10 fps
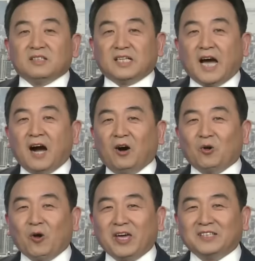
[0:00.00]
大家好，
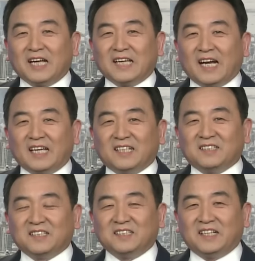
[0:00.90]
欢迎大家来到
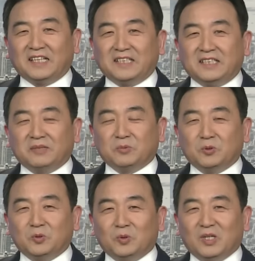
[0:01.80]
今日点击节目，
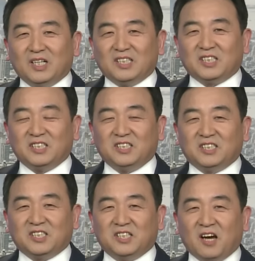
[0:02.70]
我
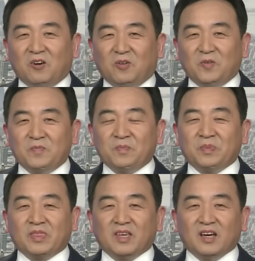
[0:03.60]
是石涛。
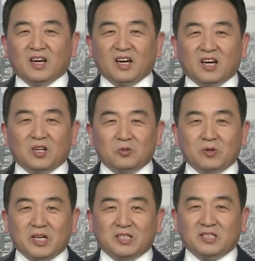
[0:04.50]
呃，
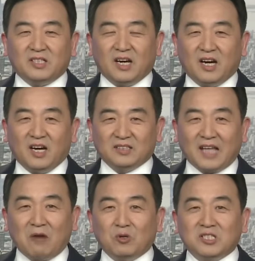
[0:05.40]
瑞士的
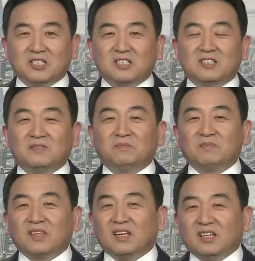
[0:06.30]
达沃斯
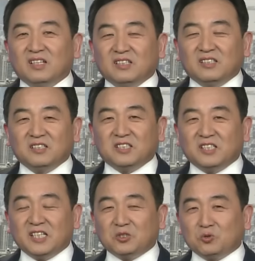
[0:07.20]
是
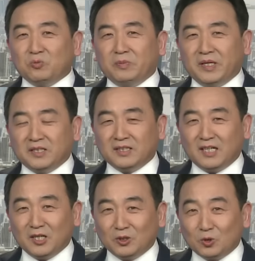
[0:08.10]
世界著名
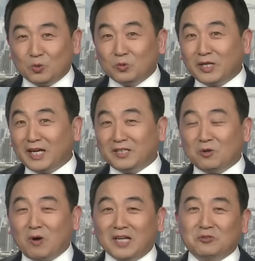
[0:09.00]
的冬天
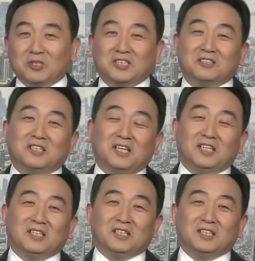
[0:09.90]
的滑雪胜地。